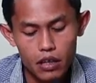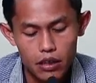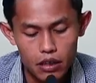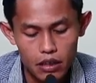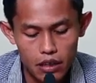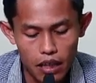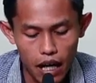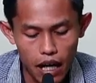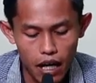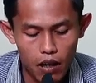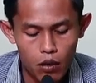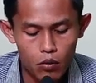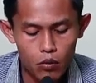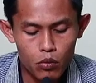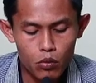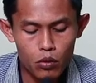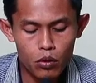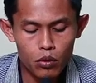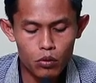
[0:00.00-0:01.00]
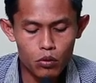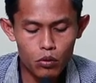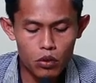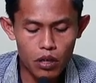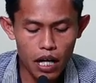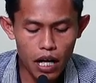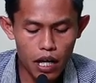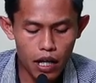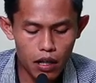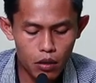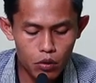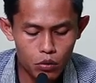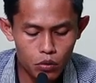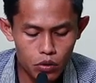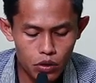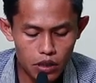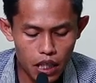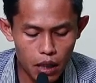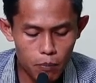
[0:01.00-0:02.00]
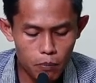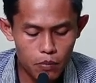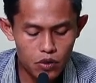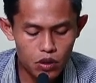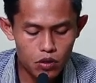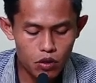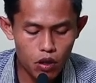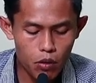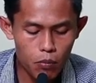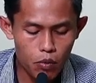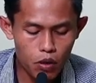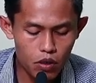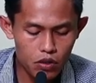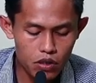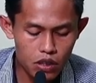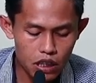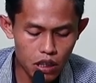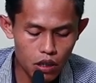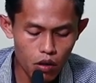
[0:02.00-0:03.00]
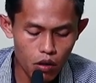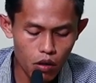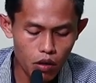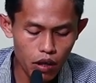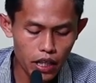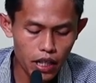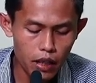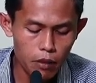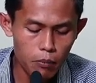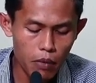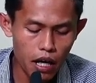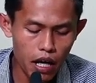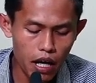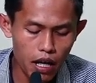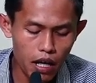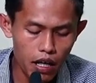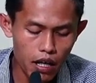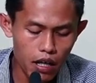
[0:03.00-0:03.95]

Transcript: takulu kang ngucap sapa sira ing ma